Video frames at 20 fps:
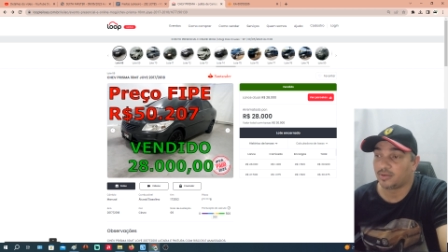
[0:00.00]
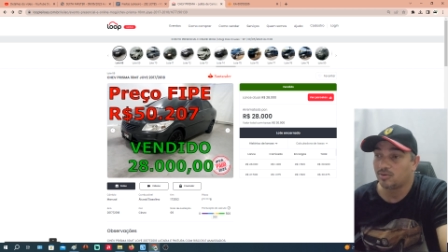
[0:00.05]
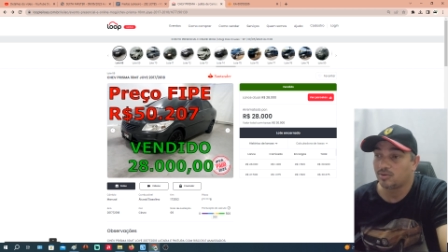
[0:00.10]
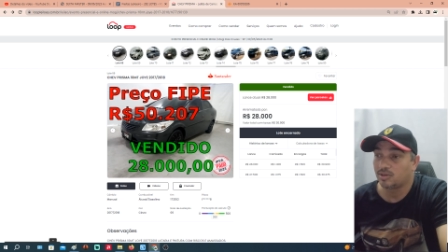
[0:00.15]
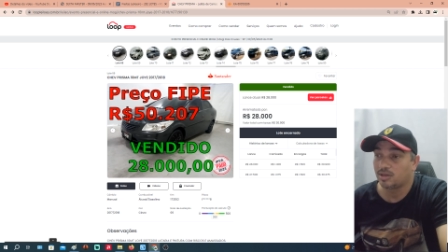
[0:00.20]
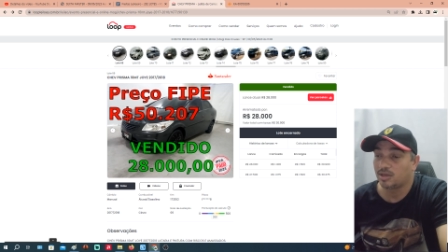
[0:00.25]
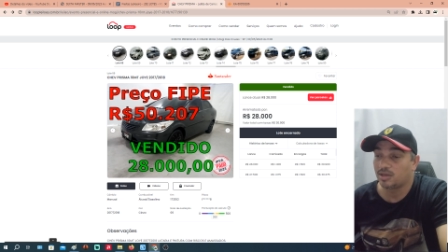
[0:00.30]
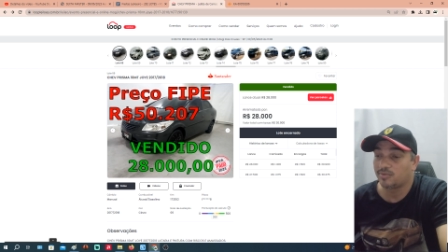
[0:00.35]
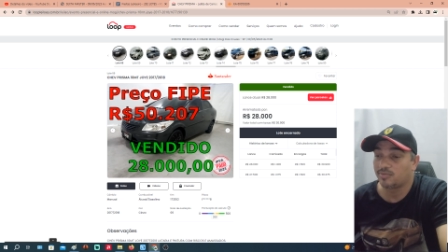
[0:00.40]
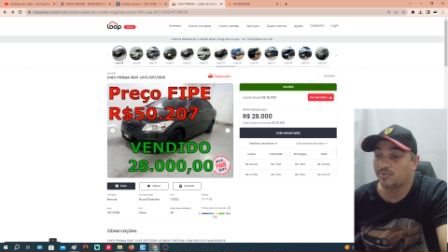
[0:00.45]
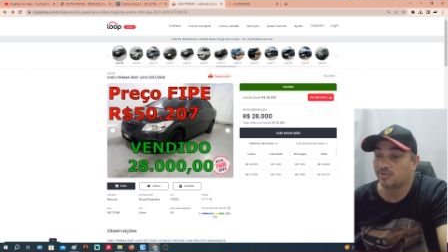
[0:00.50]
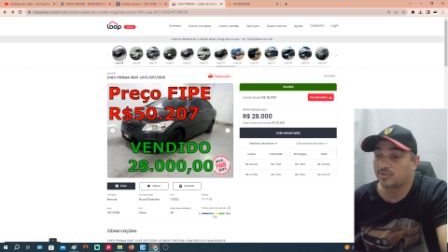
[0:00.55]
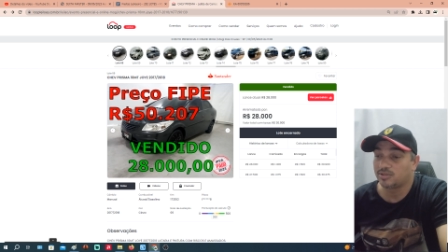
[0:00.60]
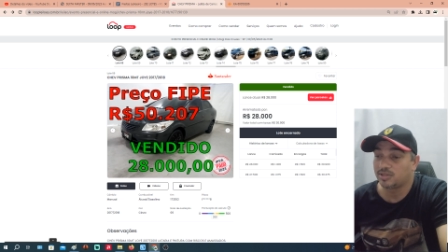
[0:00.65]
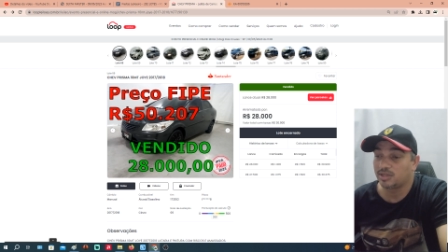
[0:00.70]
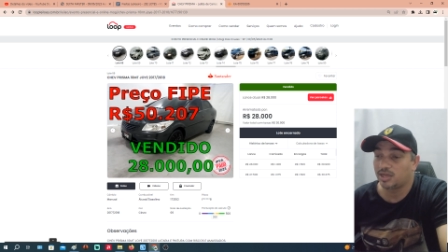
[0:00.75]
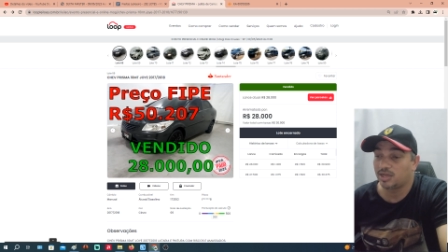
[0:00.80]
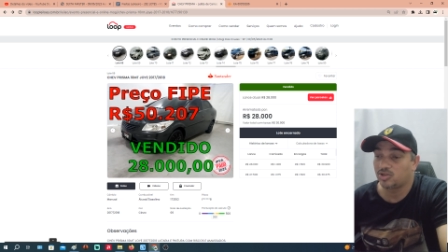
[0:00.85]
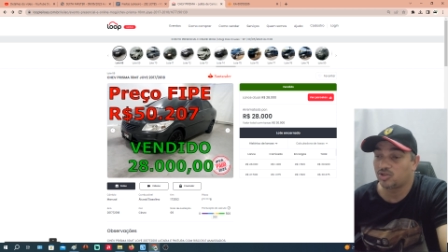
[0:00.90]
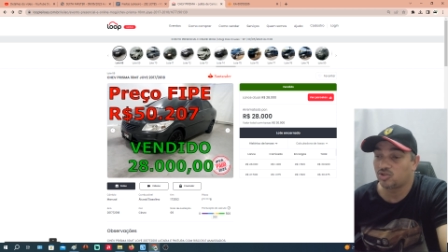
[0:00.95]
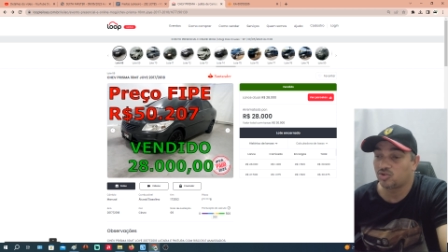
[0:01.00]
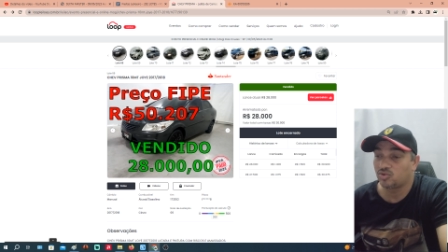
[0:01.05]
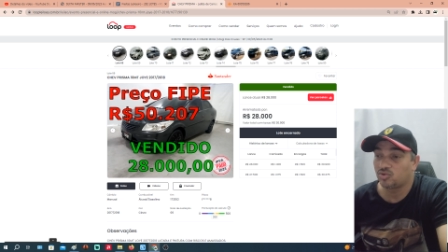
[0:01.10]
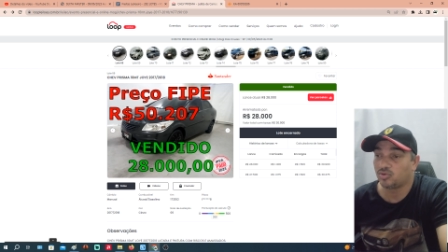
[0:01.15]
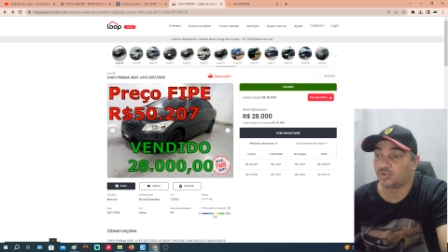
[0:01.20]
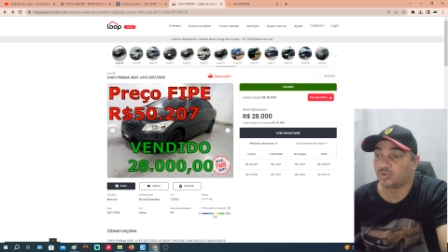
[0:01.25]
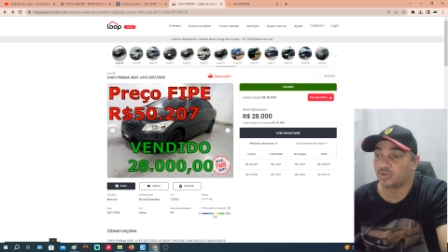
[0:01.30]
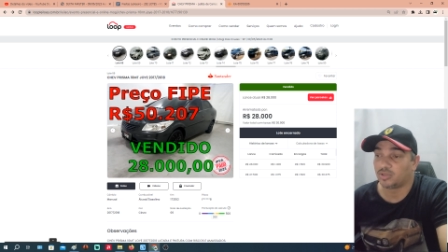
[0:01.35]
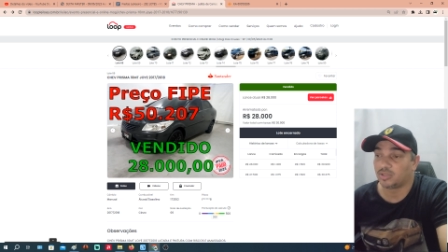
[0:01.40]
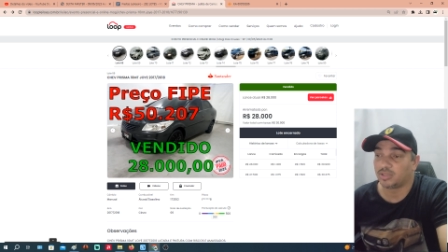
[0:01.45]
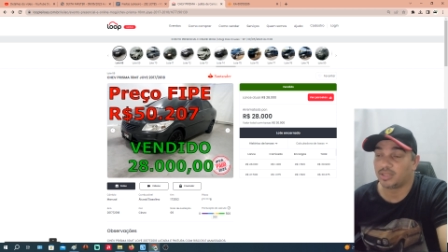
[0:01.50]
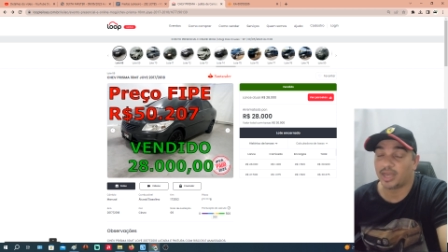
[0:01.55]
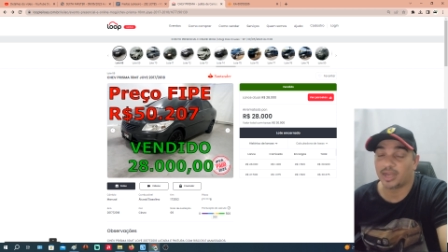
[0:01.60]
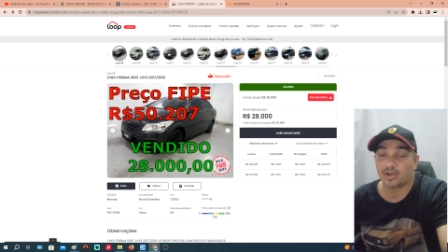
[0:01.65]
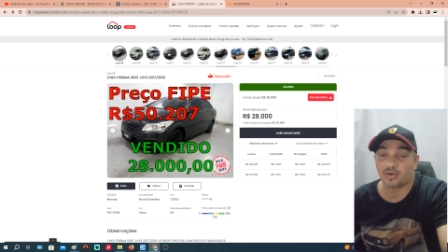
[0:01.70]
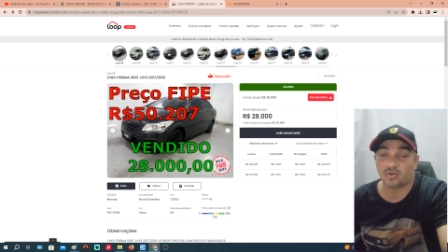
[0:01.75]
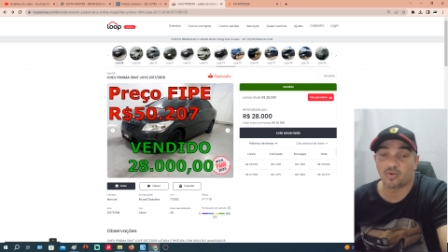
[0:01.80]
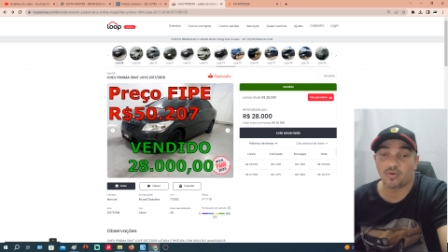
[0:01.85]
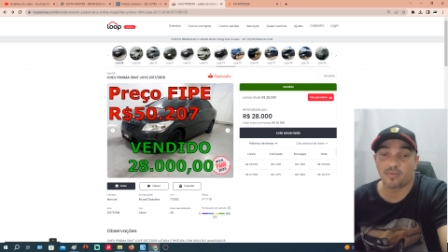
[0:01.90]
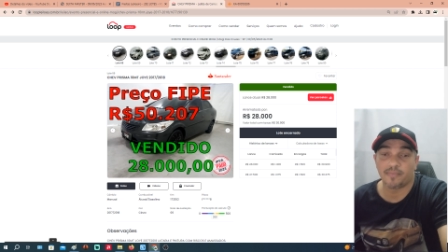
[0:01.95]
o que, que você achou da
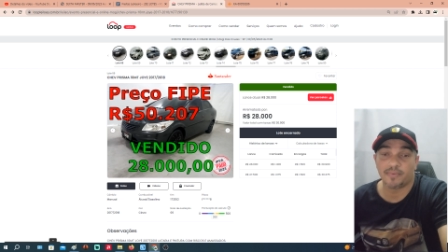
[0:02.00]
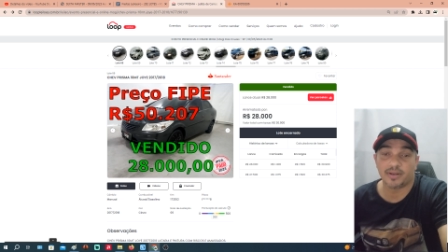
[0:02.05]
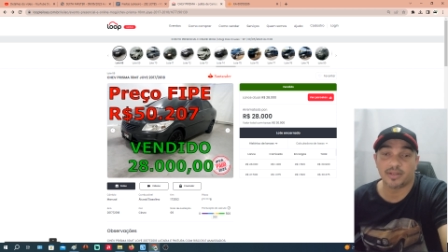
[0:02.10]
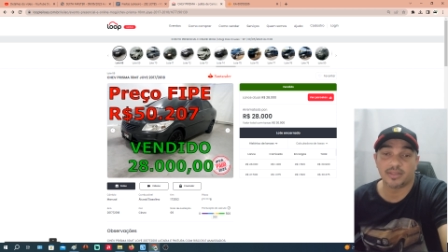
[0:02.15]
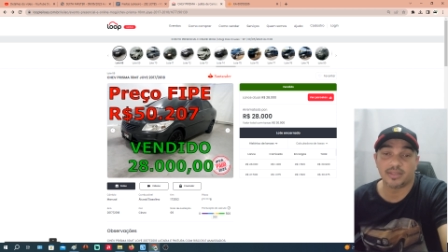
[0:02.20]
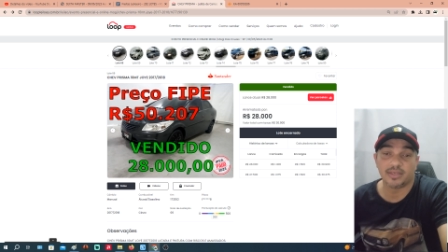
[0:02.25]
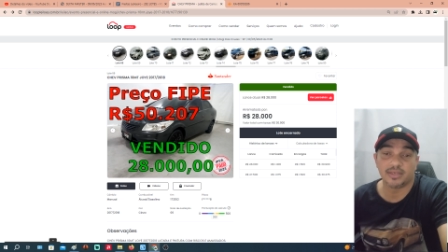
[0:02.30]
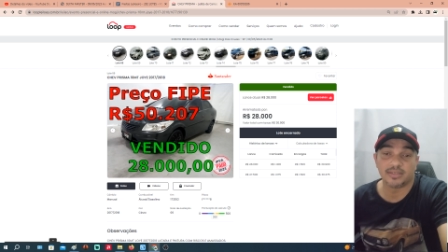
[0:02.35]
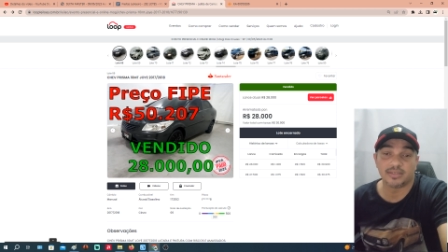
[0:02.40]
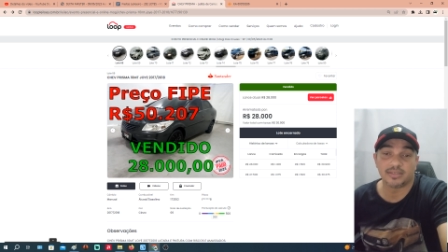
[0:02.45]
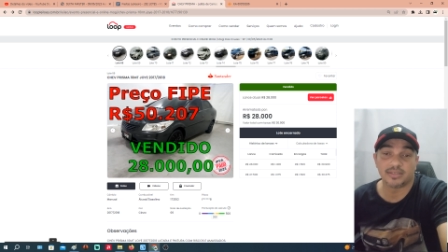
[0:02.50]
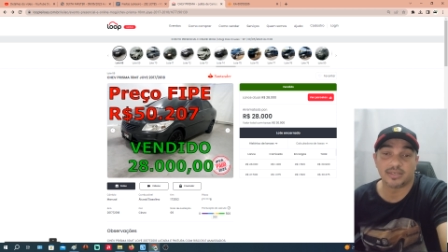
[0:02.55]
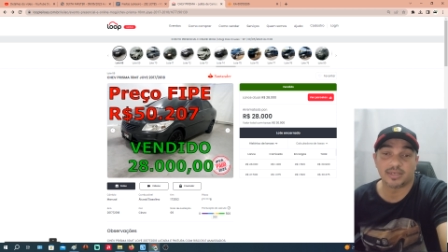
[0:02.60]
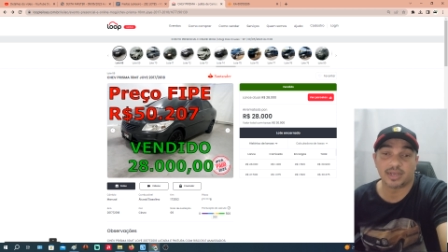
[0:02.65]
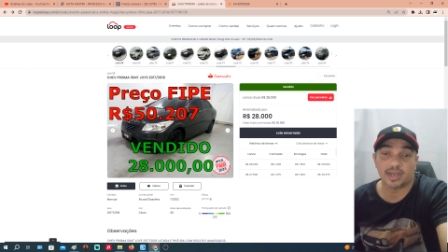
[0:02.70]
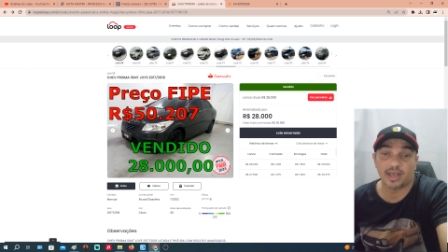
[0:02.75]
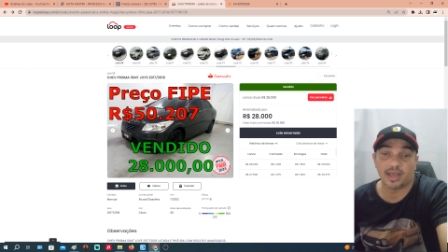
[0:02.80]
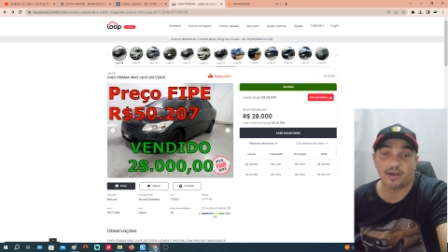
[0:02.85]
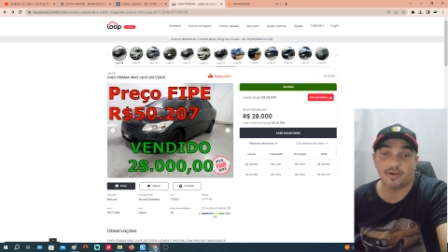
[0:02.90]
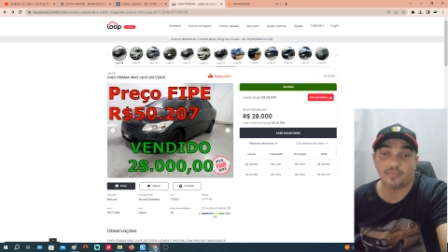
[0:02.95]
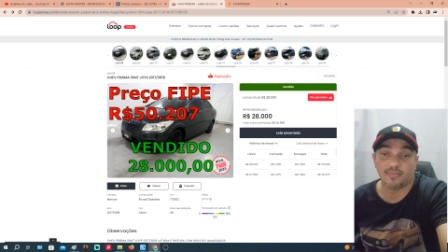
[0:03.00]
compra desse carro,